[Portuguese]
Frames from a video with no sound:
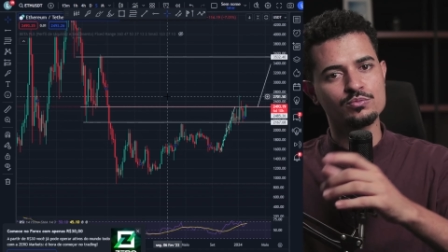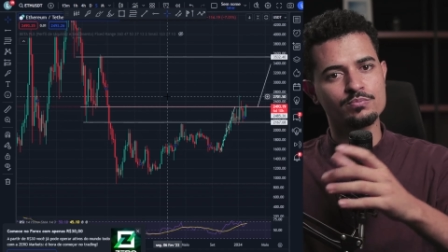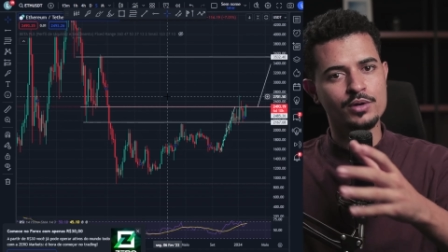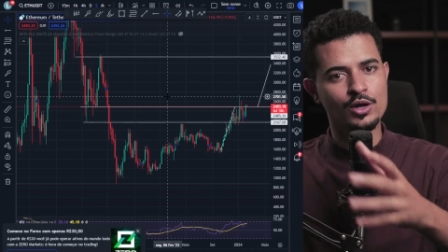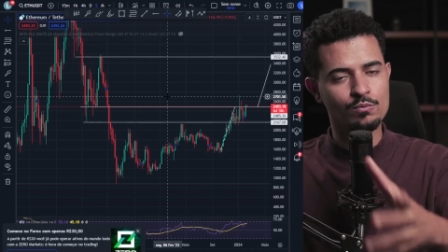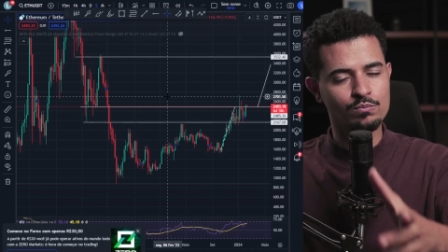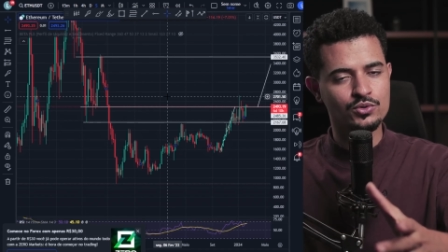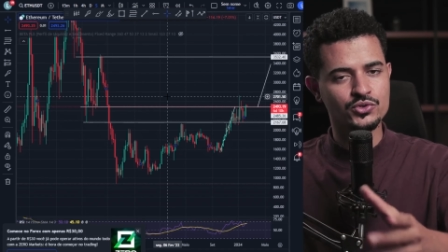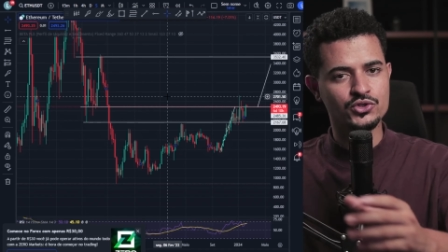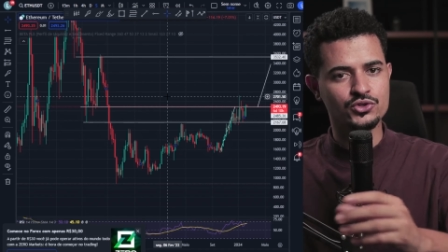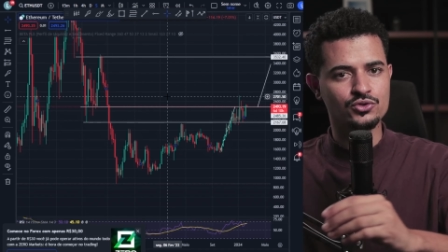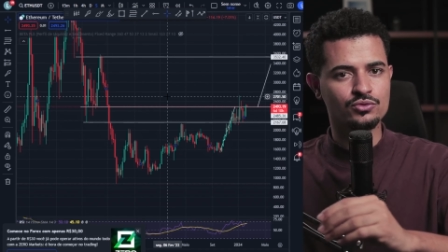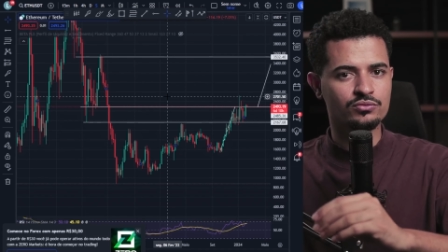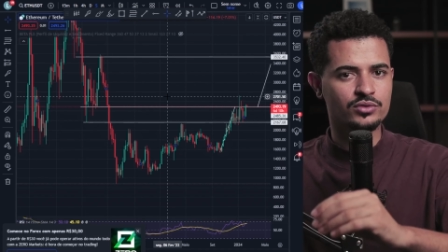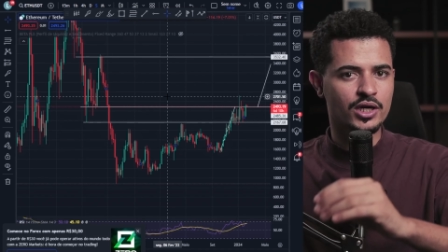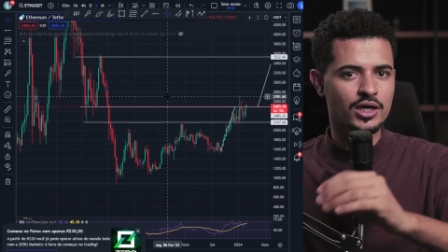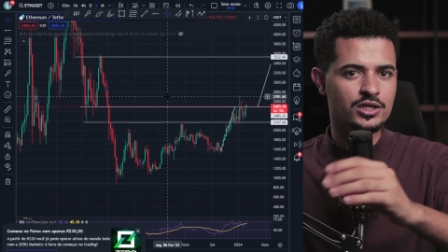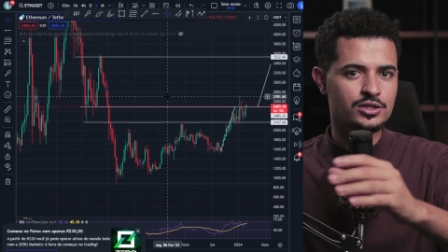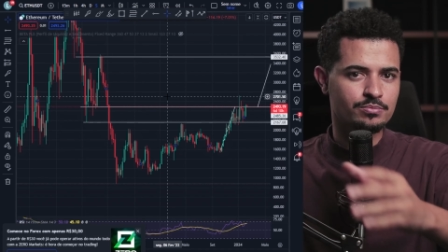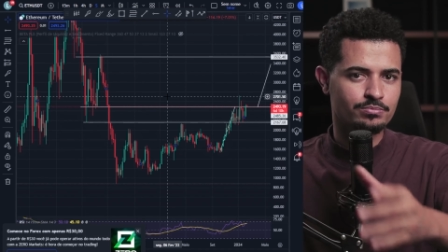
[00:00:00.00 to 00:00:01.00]
para um position
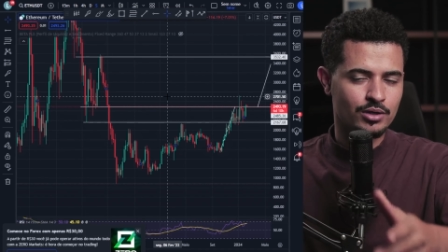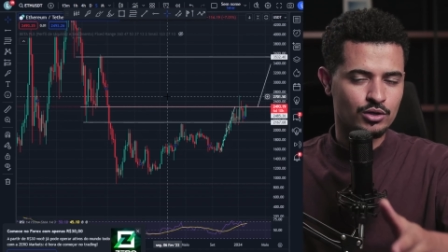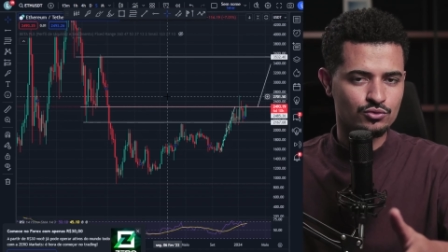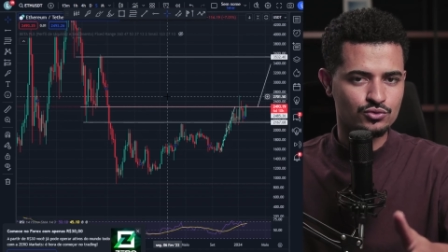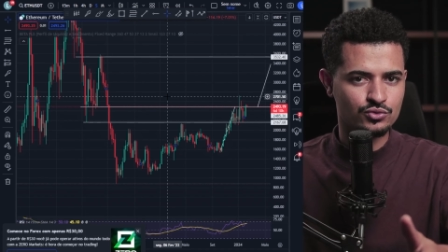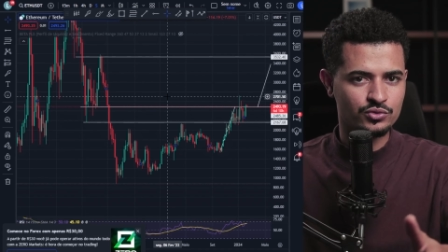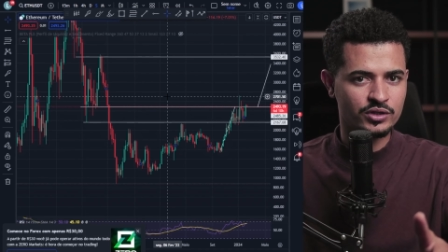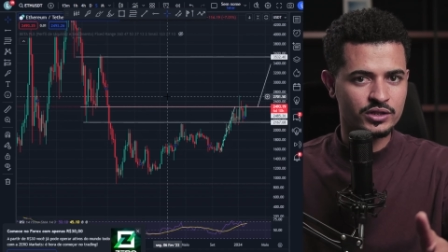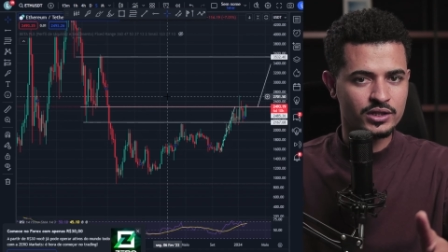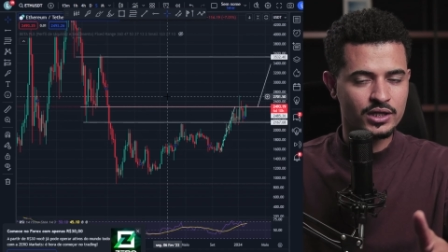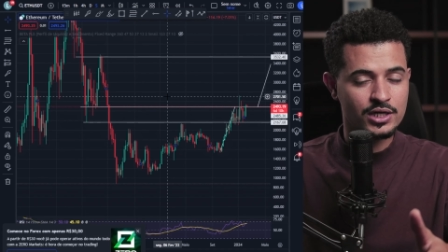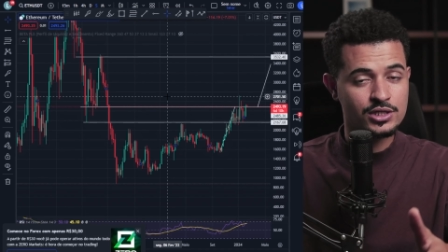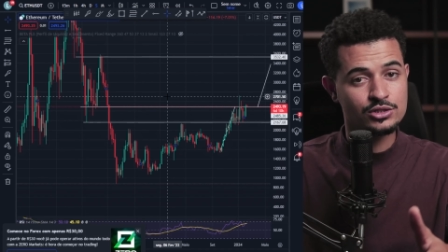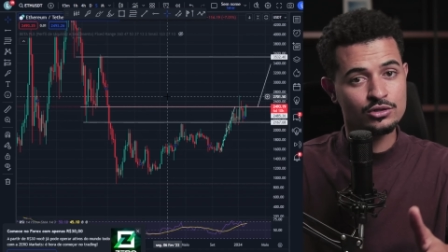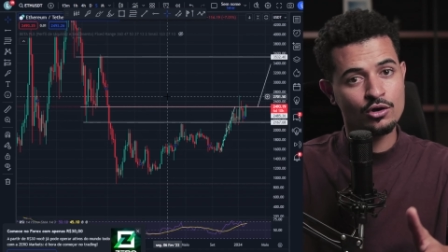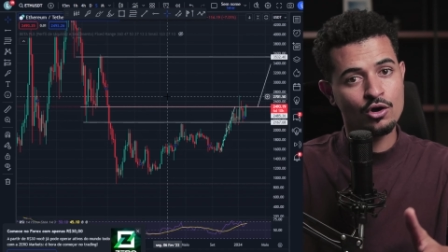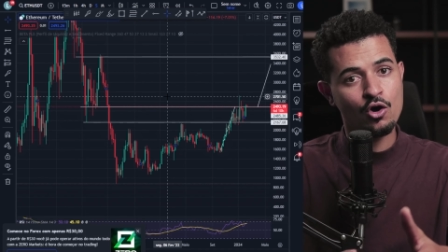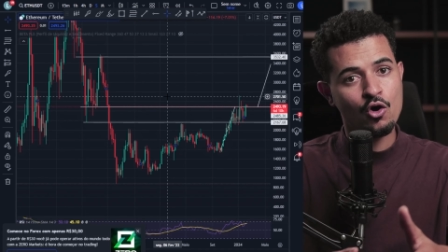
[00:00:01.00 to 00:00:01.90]
trade, para um swing trade